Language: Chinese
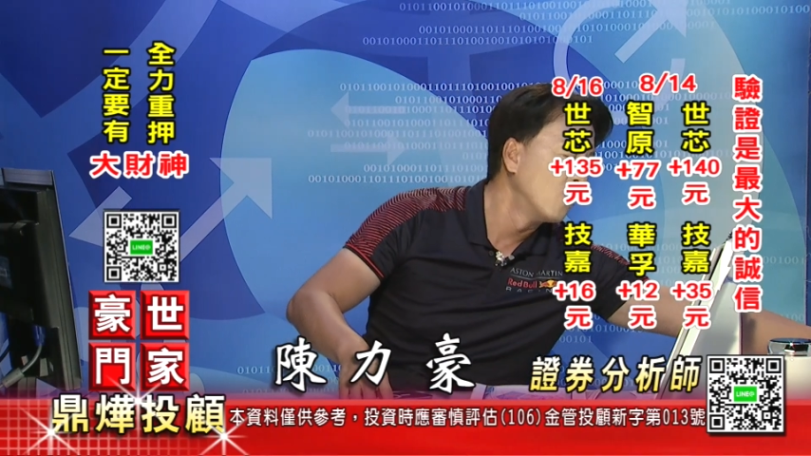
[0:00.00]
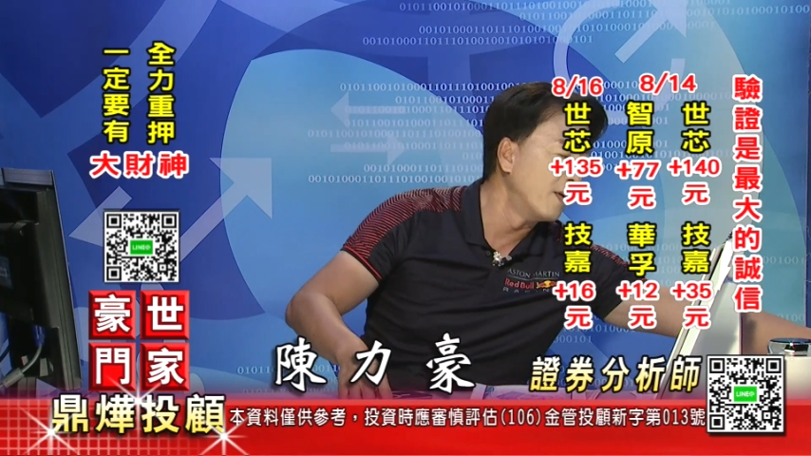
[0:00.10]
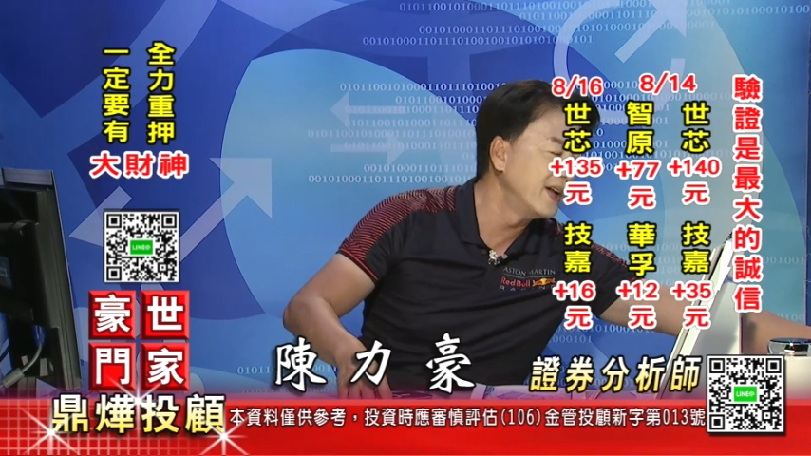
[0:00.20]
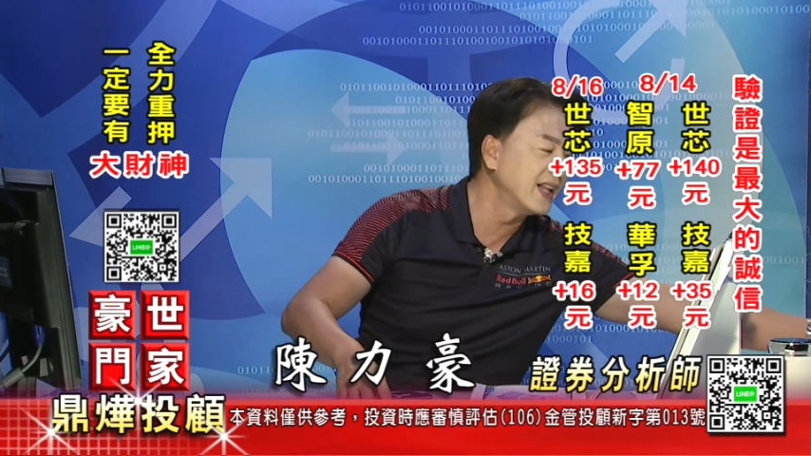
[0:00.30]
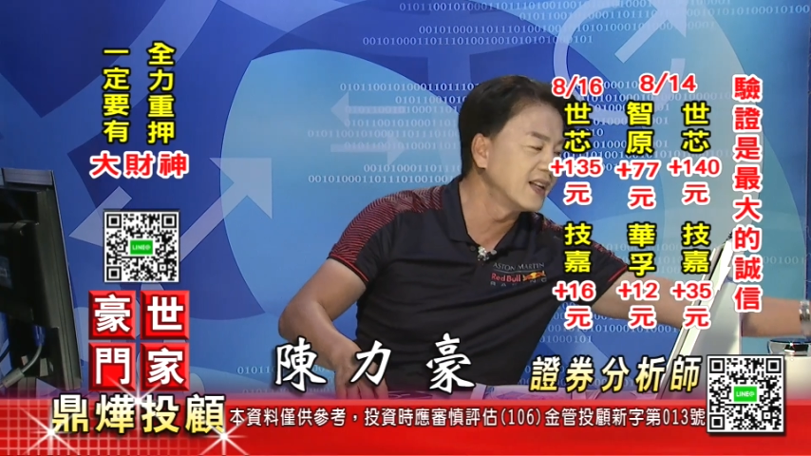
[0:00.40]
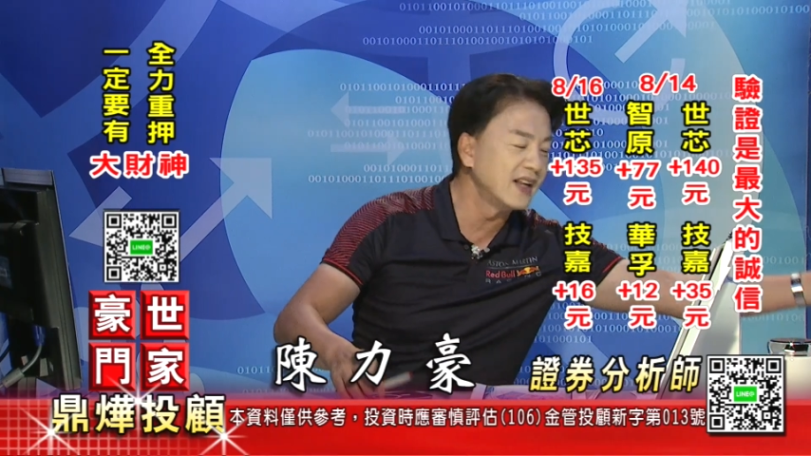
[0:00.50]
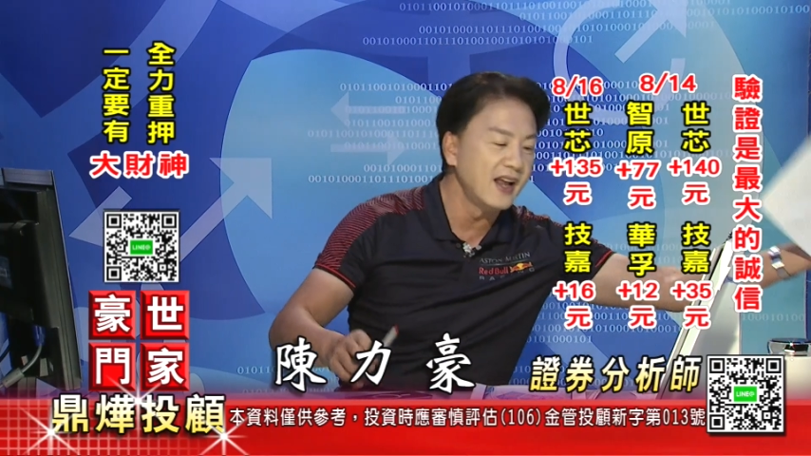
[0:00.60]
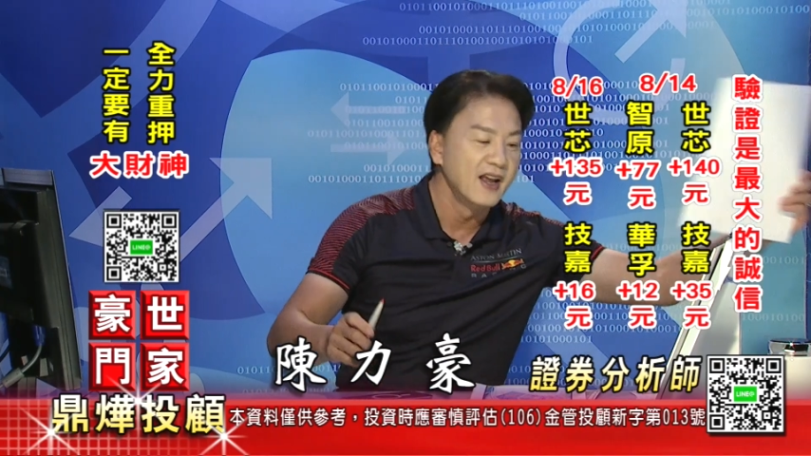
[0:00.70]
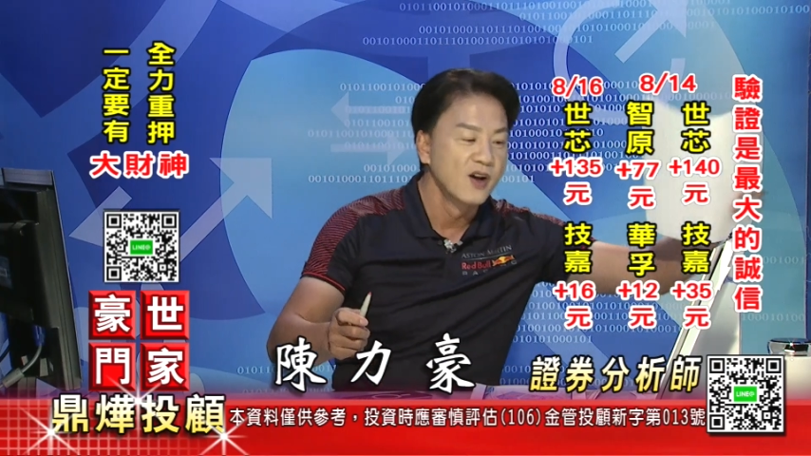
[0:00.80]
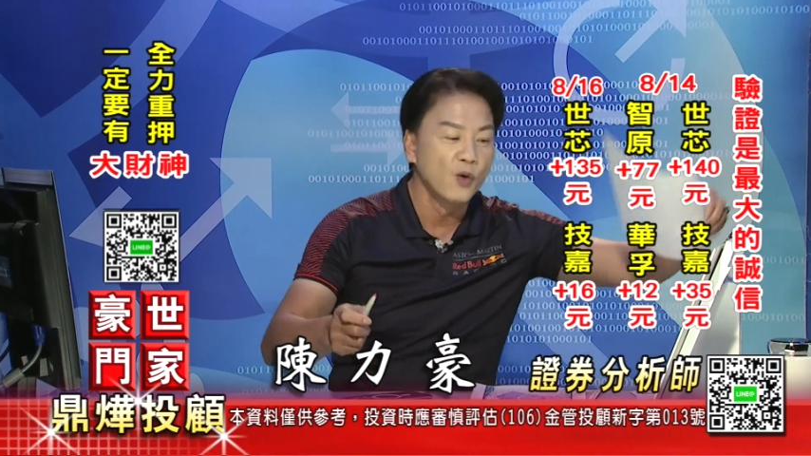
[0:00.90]
我们的
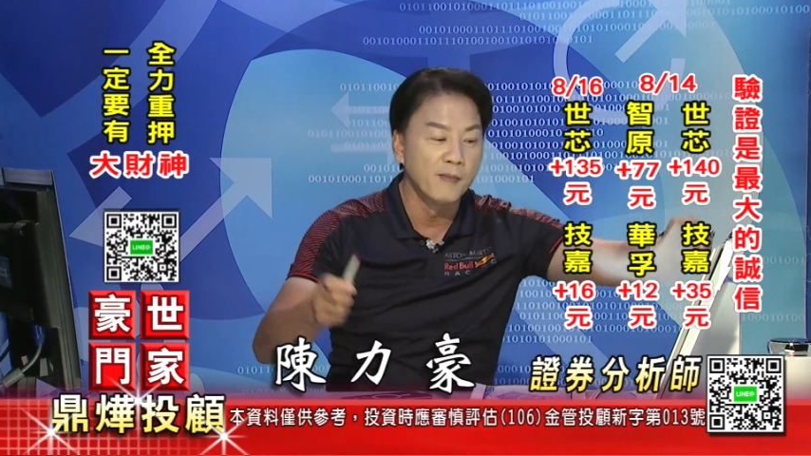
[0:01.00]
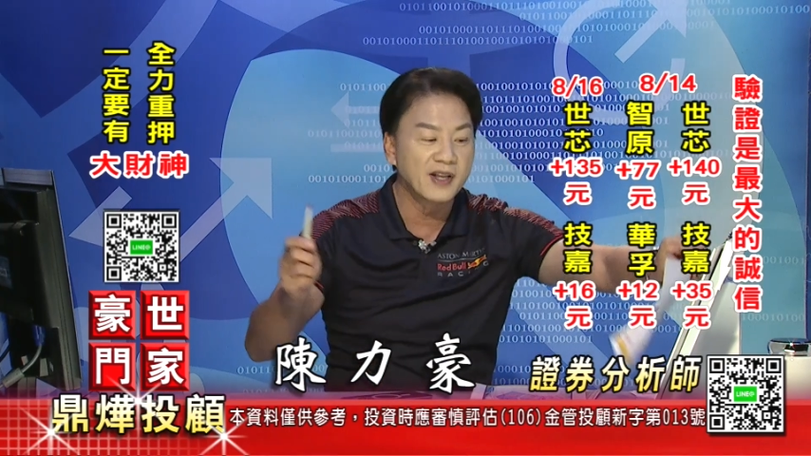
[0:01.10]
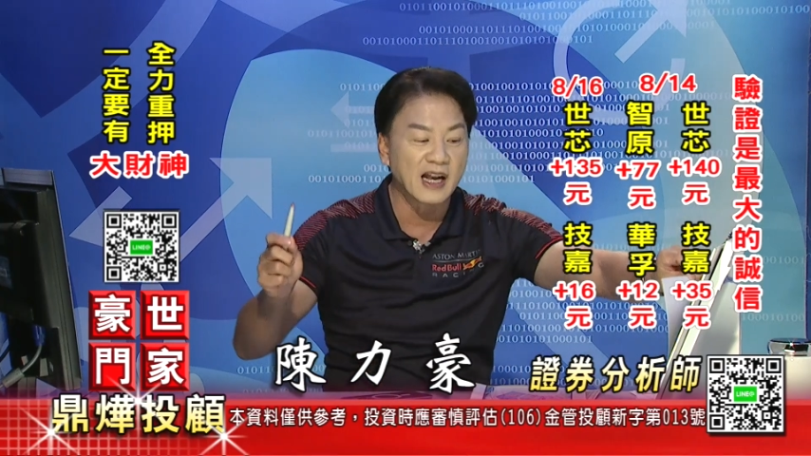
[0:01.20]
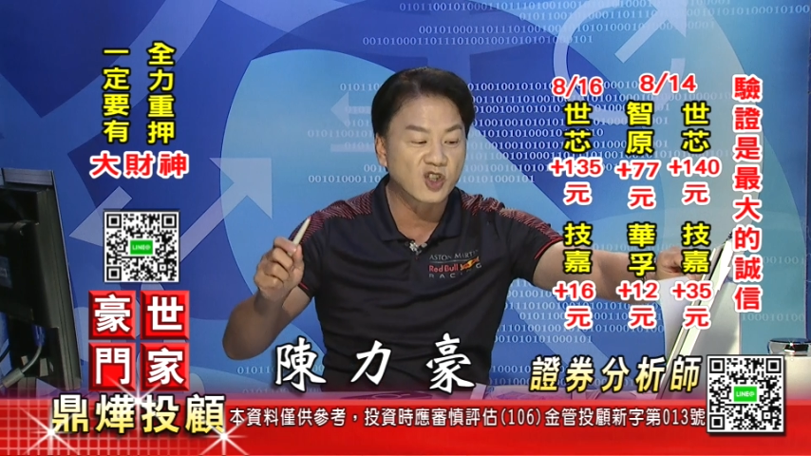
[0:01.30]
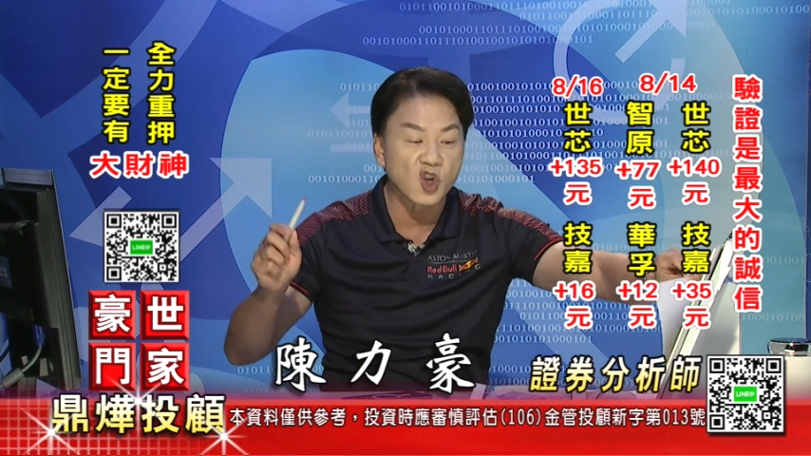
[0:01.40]
我们的